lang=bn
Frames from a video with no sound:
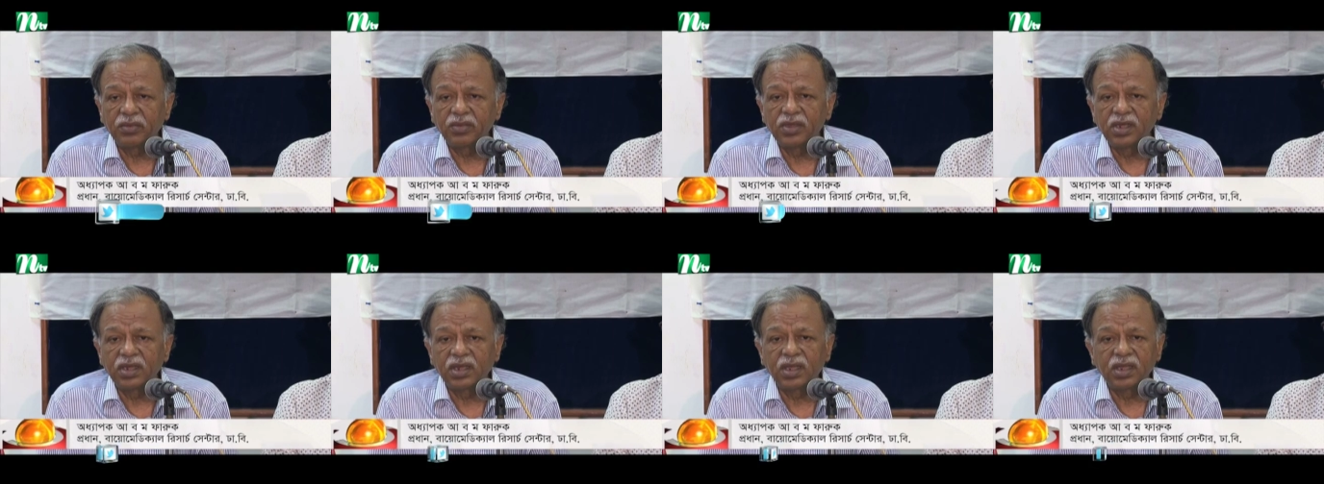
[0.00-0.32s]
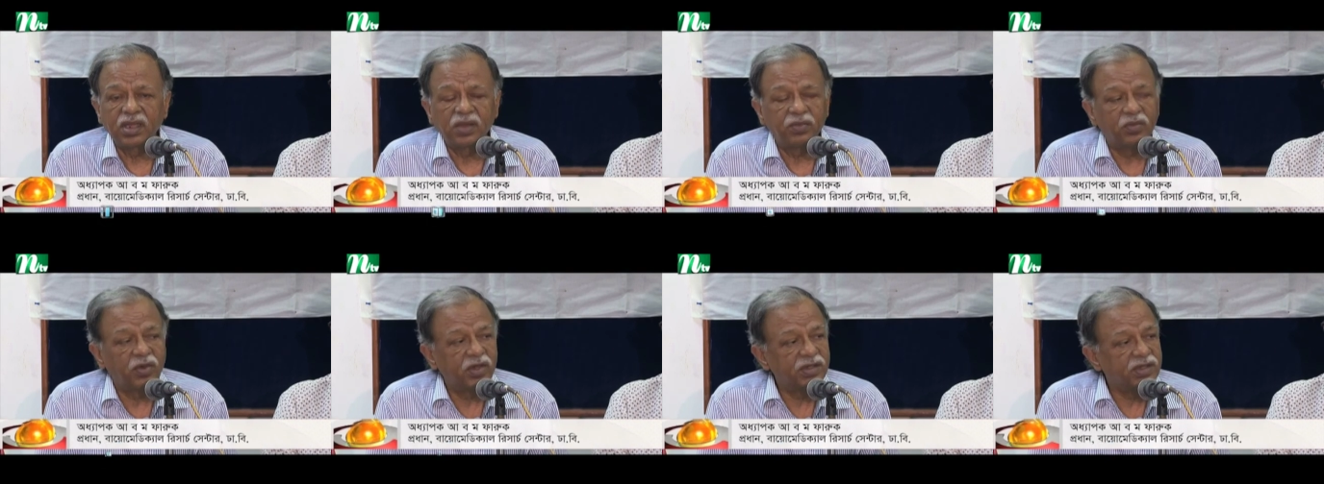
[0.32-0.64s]
আমি
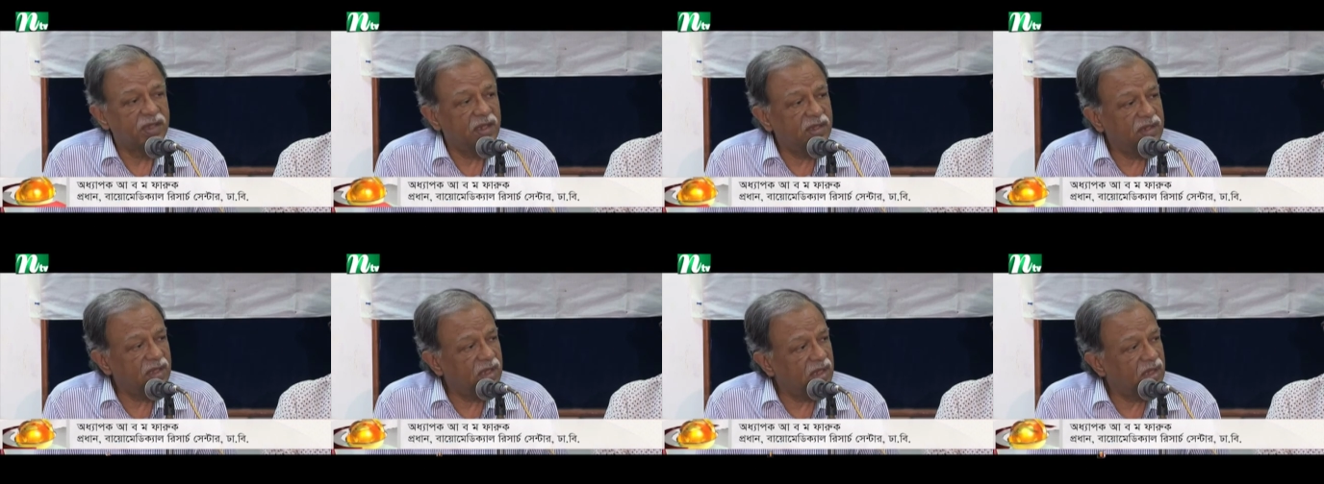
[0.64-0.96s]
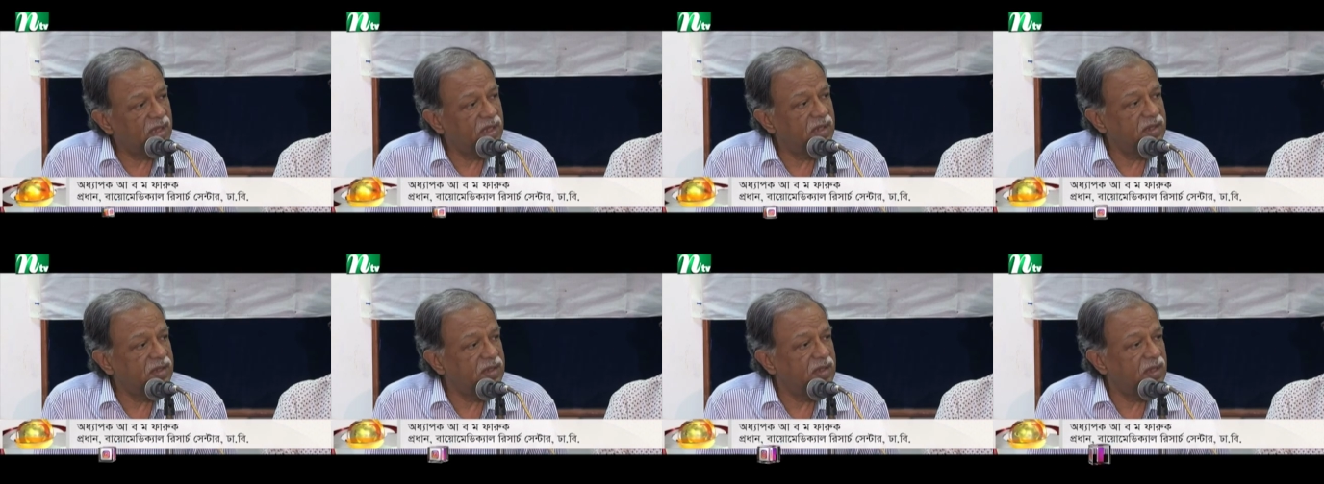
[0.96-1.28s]
এটাকে পয়সা দিয়ে
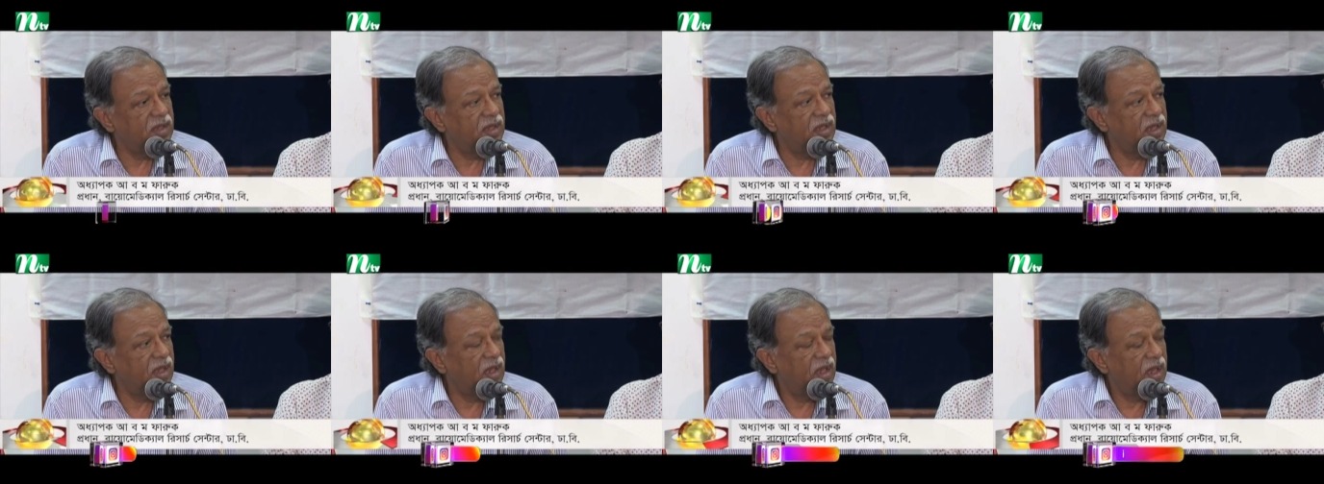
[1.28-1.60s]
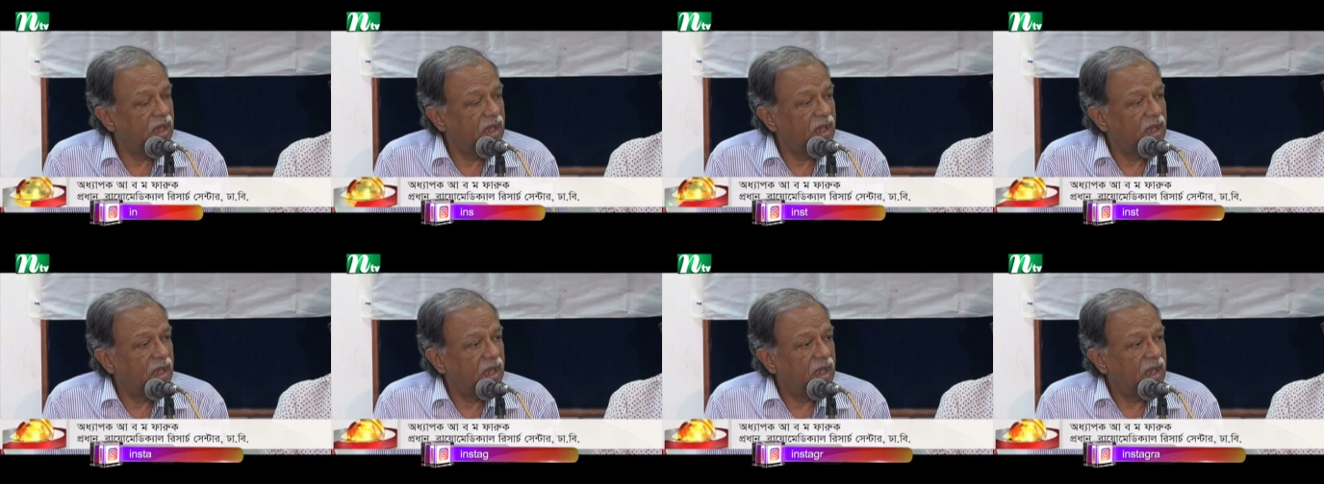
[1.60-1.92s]
কিনছি
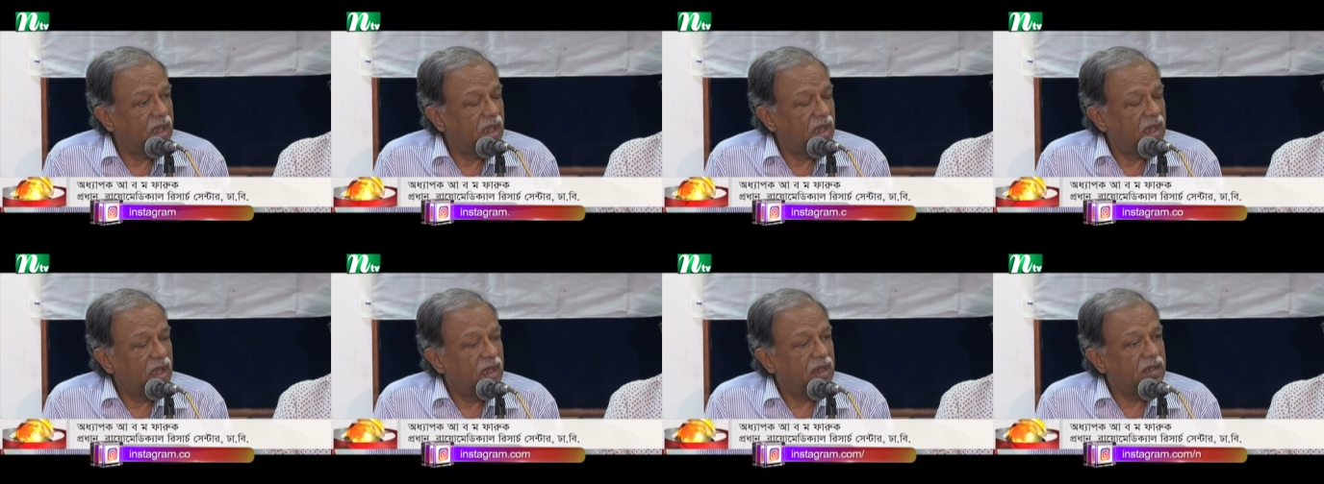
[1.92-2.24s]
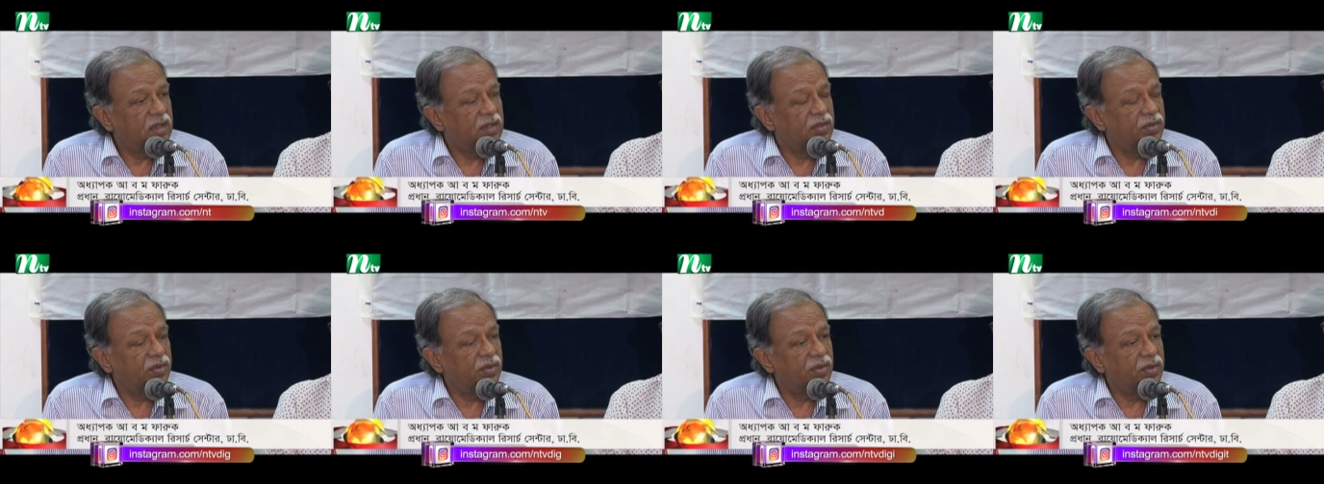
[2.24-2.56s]

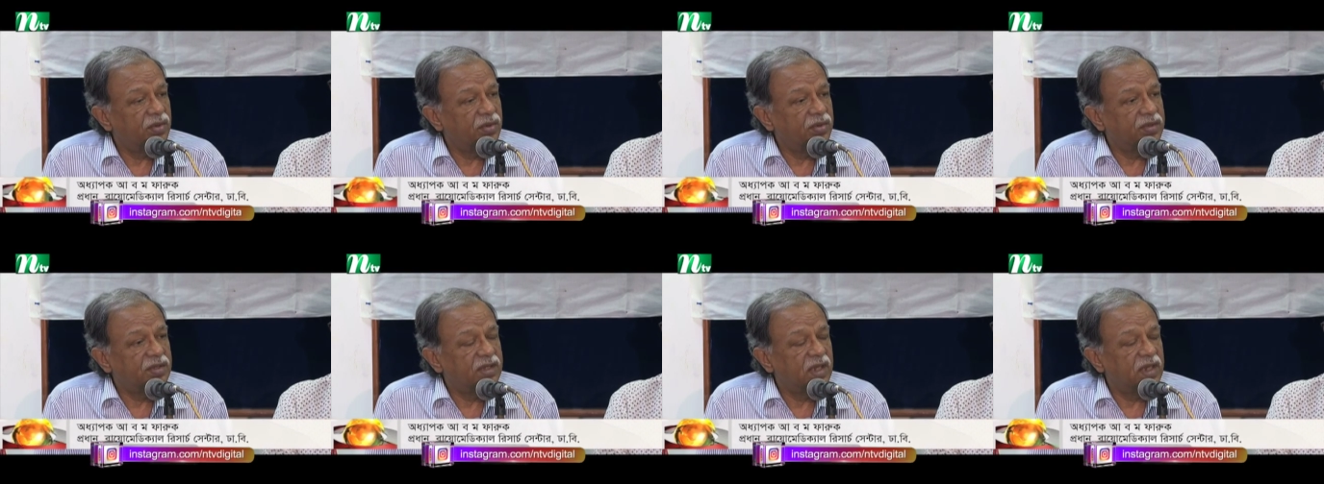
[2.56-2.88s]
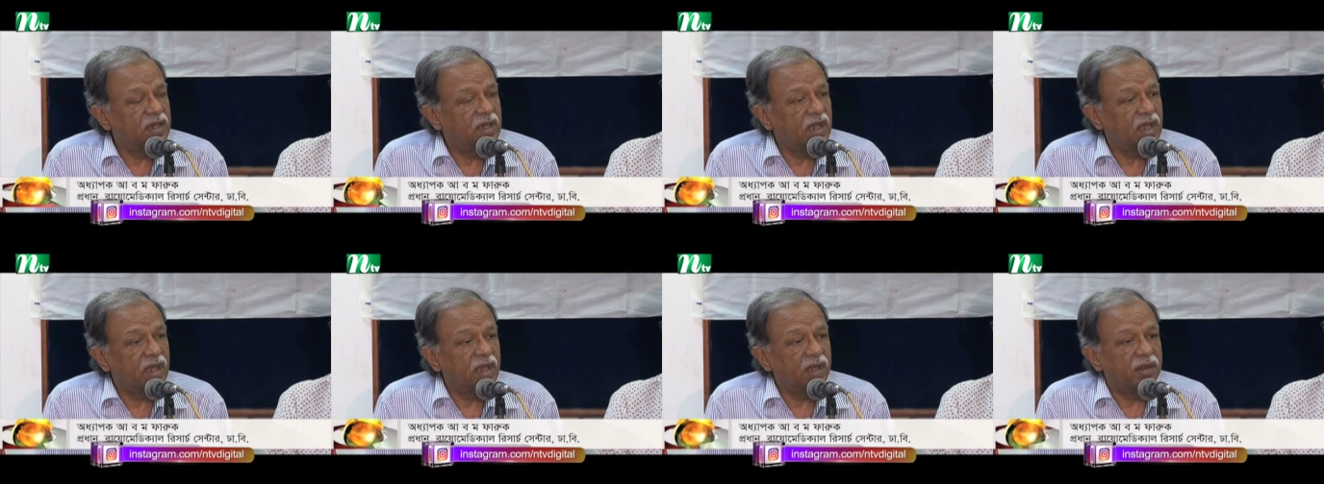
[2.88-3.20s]
তো
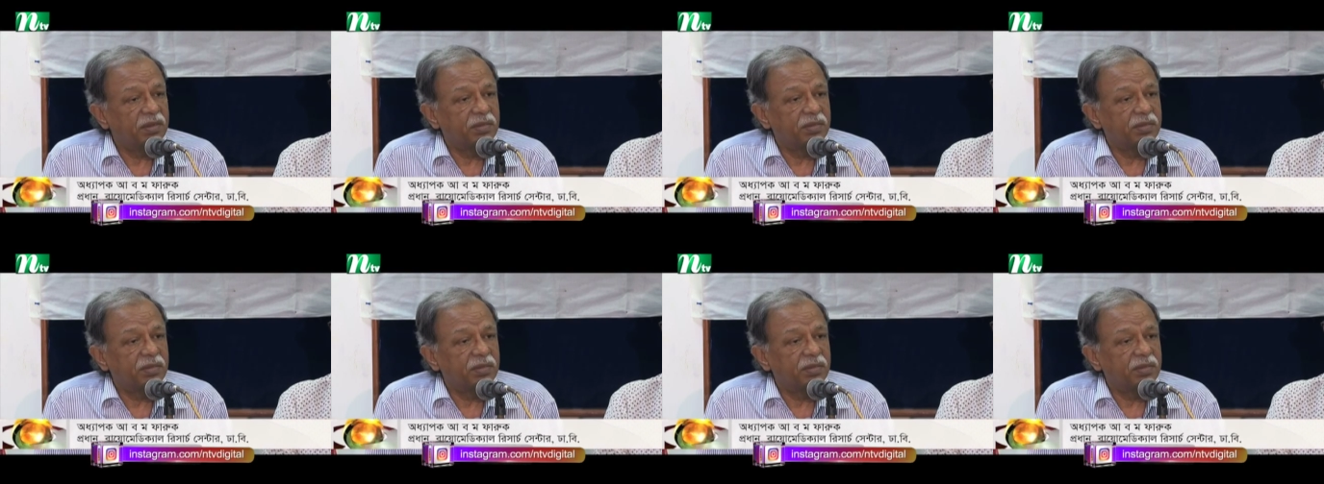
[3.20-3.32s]
সেটা